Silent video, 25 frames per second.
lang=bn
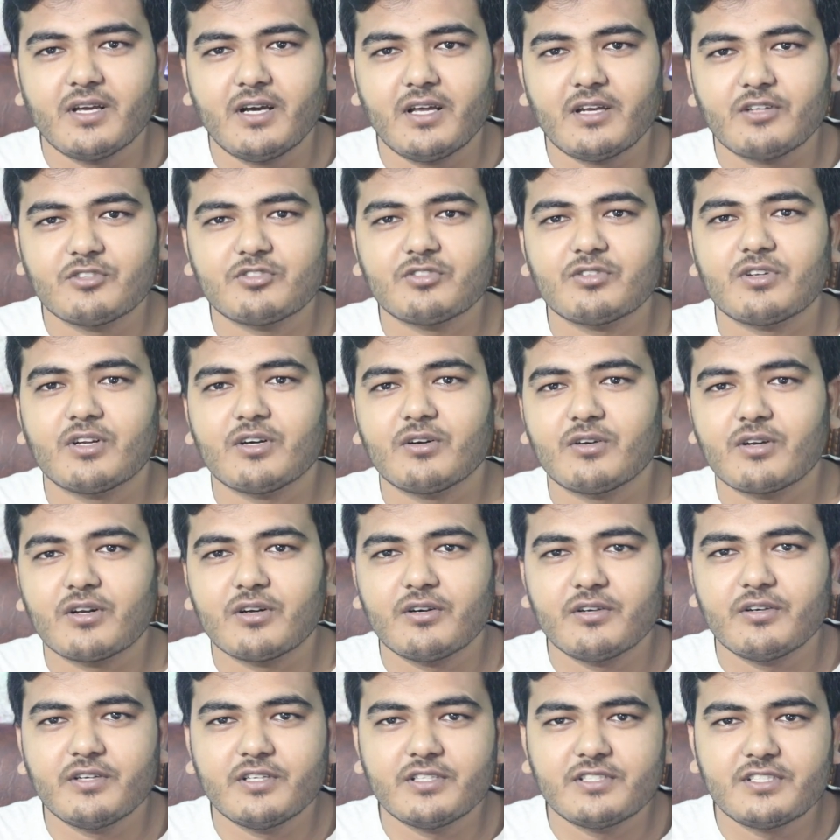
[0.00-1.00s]
আলোচনা
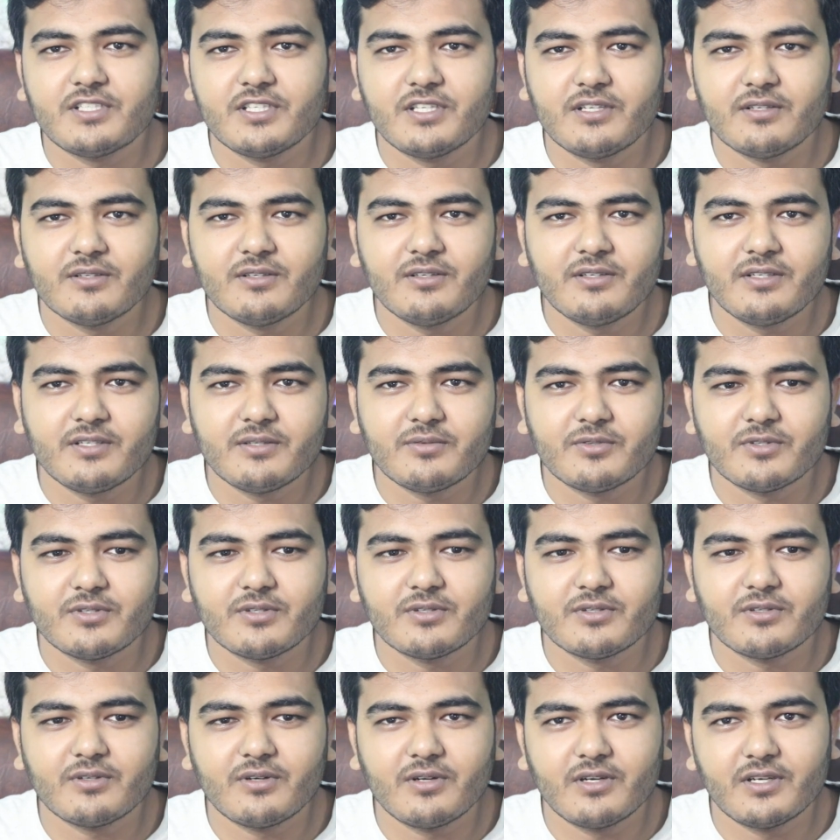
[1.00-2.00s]
করা হয়েছিল এবং
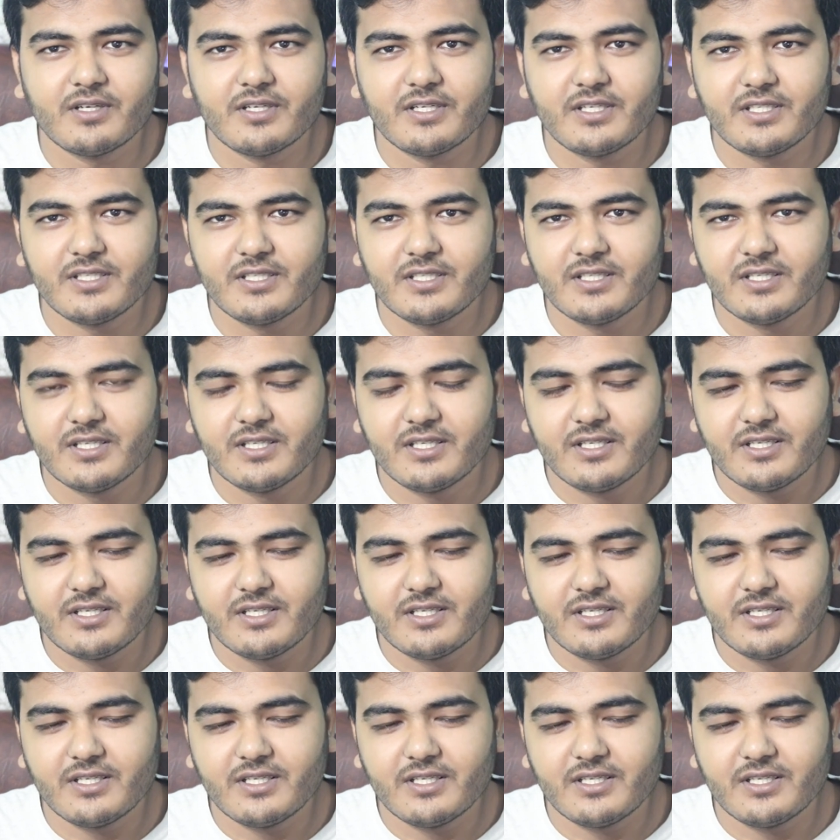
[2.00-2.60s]
অলরেডি